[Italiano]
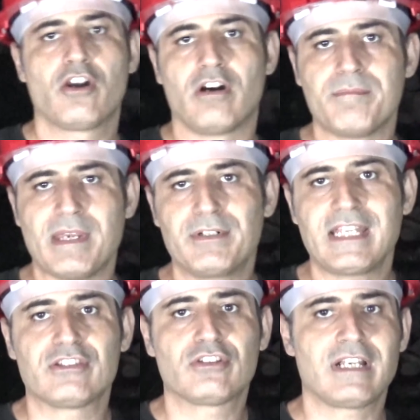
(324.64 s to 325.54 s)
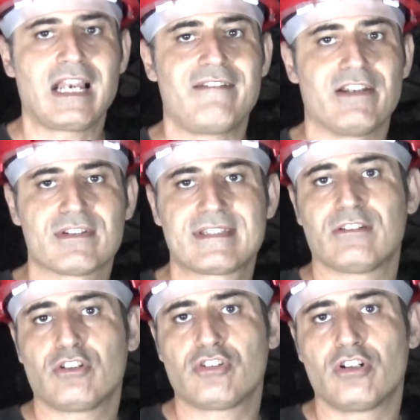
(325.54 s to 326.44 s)
Come abbiamo detto, la lava allo
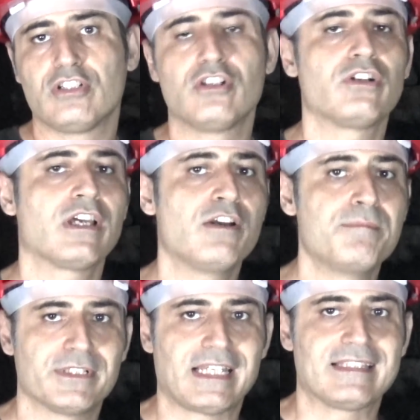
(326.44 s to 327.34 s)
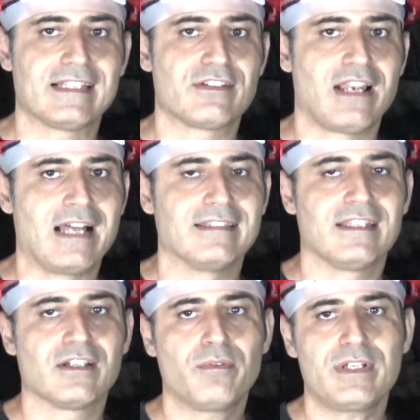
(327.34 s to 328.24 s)
stato solido è un potente
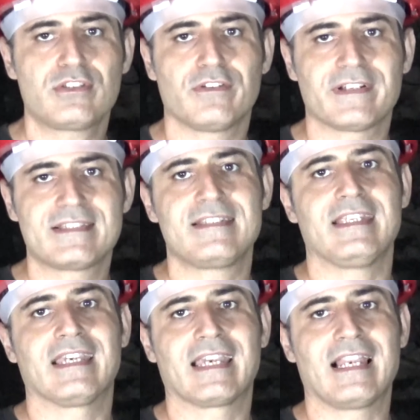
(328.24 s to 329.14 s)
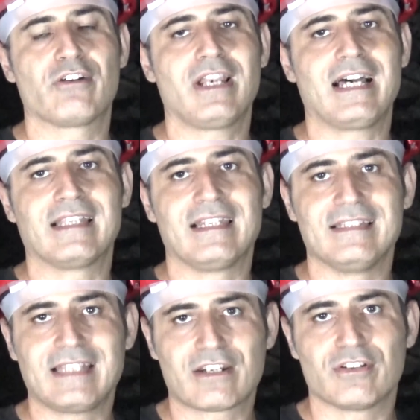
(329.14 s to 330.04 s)
isolante. Questo fa sì che la colata
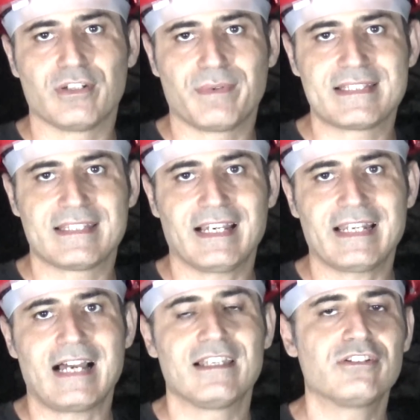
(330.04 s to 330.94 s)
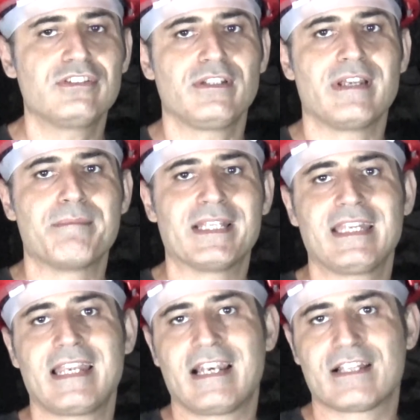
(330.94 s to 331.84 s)
all'interno di questi canali continui a
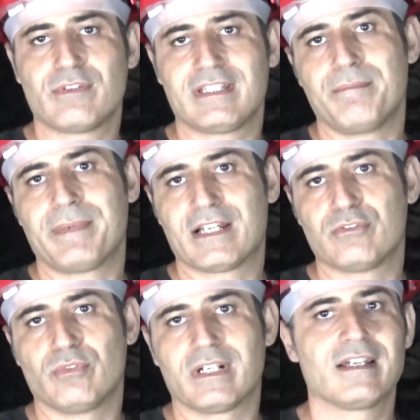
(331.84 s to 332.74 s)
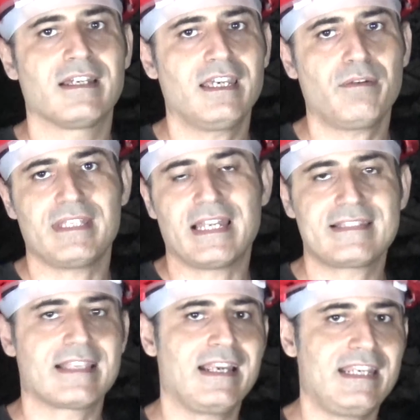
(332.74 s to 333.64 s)
mantenere la sua temperatura e quindi a
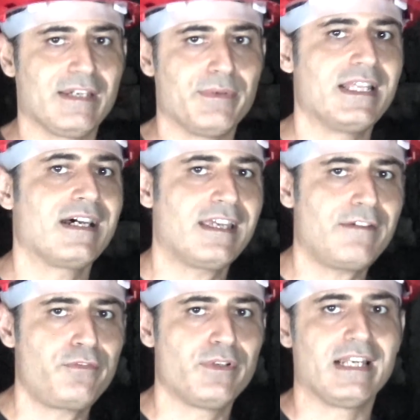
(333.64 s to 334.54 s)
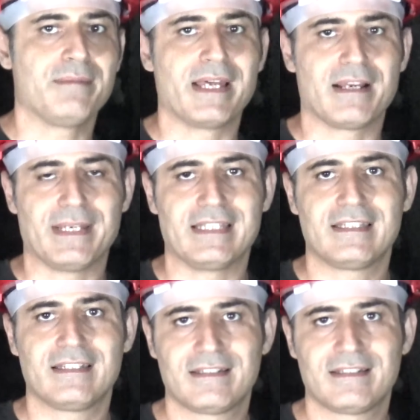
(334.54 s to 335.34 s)
restare liquida e a fluire liberamente.